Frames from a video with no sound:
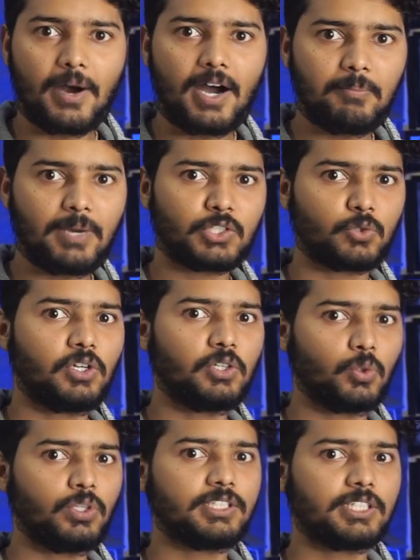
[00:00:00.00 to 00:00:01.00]
माँ माशुका और
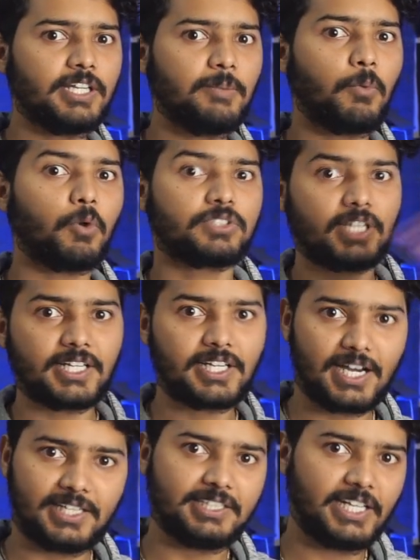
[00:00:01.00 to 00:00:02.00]
दौलत के लिए बहुत सारी
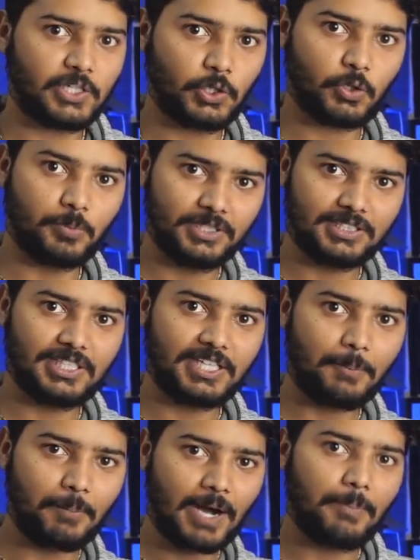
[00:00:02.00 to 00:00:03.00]
कहानियां देखने को मिलती है
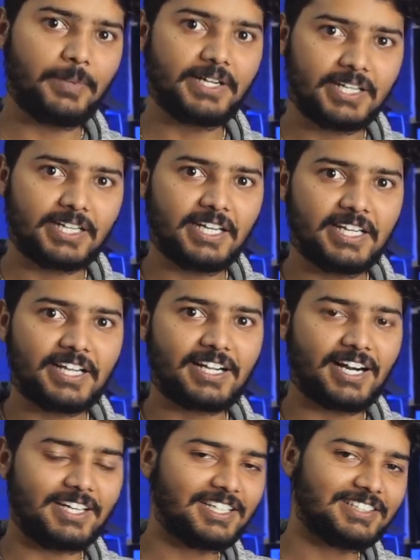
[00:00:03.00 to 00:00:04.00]
लेकिन बाप बेटे के लिए
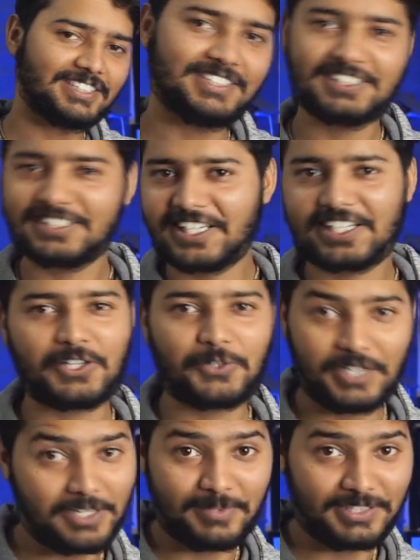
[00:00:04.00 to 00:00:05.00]
कहानियां जल्दी से देखने को
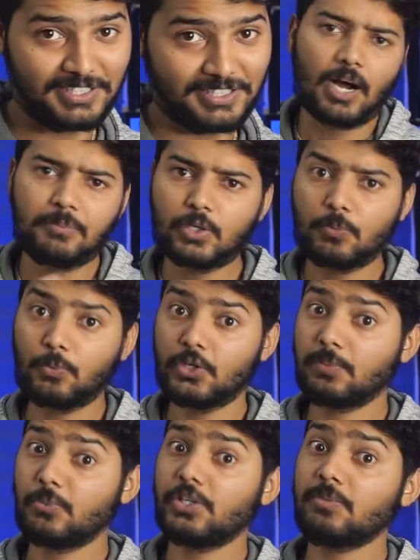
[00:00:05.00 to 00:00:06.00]
नहीं मिलती है अब देखो पूरी
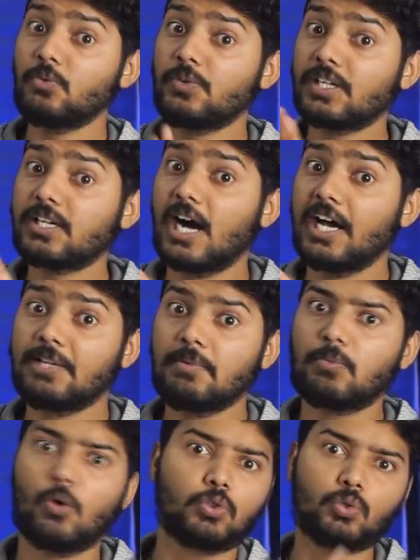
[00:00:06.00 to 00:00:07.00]
पूरी मूवी की कहानी में
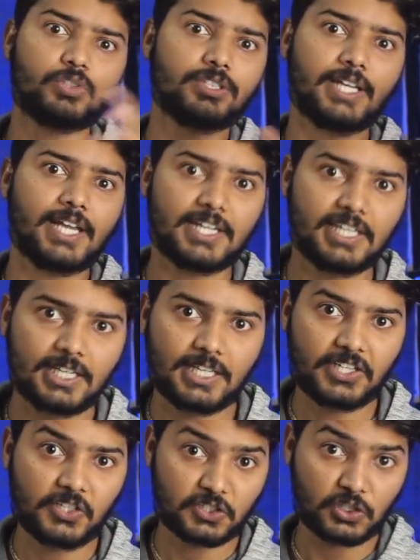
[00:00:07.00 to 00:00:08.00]
बहुत कुछ नया नहीं है
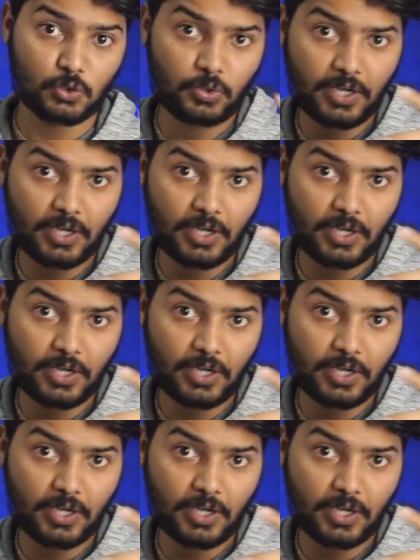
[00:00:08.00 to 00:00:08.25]
लेकिन इसके जो